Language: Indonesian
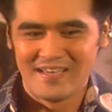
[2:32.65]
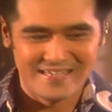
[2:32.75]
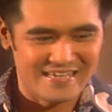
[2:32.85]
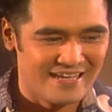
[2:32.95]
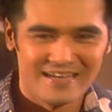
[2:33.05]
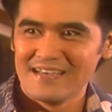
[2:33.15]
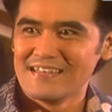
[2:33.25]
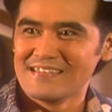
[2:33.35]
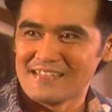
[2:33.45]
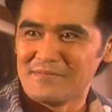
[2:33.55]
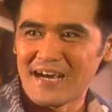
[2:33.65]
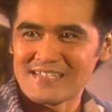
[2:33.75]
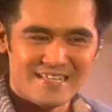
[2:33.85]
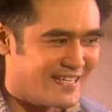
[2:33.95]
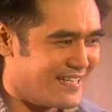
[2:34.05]
ya, terima
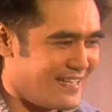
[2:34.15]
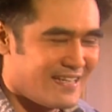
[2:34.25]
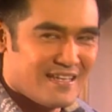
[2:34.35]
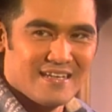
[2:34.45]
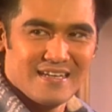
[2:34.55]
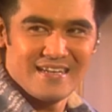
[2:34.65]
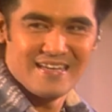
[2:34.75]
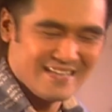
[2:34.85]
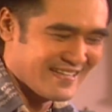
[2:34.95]
kasih. Eh,